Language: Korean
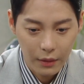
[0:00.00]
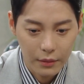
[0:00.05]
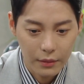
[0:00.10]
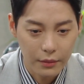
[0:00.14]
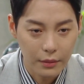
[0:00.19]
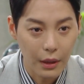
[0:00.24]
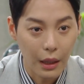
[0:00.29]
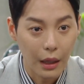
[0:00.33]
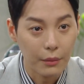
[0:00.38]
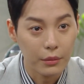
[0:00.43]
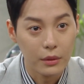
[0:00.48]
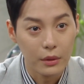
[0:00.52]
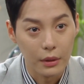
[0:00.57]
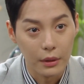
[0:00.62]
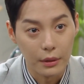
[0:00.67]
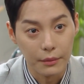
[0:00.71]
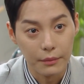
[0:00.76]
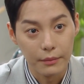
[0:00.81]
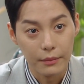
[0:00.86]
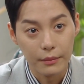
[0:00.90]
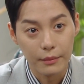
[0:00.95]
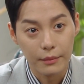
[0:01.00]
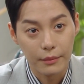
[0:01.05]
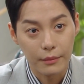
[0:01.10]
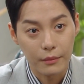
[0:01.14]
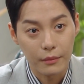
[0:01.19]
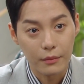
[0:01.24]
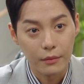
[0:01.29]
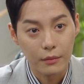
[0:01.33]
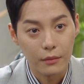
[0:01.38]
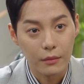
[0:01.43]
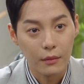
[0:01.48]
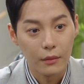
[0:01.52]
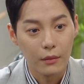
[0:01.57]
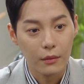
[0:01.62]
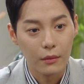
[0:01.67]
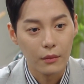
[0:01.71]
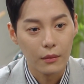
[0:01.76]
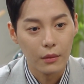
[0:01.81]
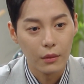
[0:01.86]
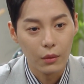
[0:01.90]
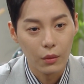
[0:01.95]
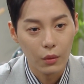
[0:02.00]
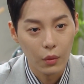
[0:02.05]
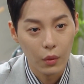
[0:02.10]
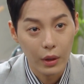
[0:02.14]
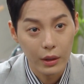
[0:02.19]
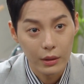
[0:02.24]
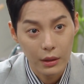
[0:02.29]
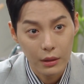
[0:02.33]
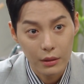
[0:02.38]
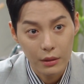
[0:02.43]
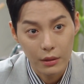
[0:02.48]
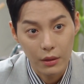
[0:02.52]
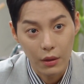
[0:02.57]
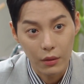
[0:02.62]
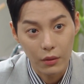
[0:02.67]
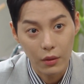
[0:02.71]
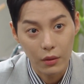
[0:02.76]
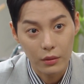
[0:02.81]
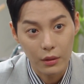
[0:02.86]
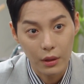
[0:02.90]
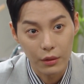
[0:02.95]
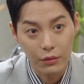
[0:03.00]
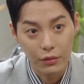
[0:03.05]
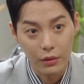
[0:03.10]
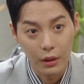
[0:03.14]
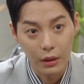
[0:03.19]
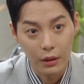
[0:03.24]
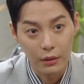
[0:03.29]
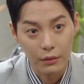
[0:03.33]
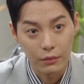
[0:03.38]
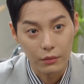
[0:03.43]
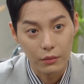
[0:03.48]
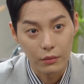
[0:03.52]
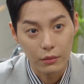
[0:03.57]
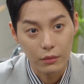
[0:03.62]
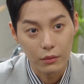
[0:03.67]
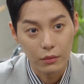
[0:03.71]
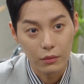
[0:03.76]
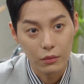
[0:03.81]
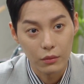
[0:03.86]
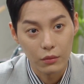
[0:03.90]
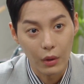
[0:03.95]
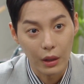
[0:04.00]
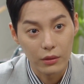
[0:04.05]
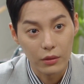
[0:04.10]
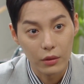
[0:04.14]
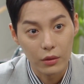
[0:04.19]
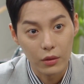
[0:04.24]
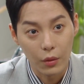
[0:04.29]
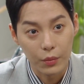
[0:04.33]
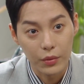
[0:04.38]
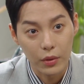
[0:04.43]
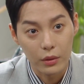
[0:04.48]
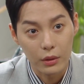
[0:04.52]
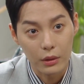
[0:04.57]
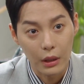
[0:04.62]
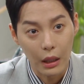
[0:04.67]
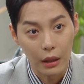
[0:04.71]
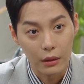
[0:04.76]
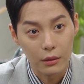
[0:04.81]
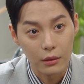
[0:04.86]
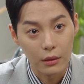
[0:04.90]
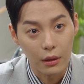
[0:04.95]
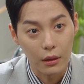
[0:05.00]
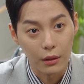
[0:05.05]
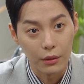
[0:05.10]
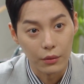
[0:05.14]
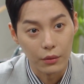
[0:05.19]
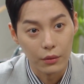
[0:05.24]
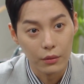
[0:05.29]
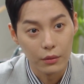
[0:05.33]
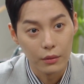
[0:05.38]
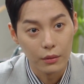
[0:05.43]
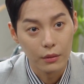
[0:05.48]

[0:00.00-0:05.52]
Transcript: 근데 아버지, 회장직 결격 사유가 완전히 없어진 게 아니잖아요.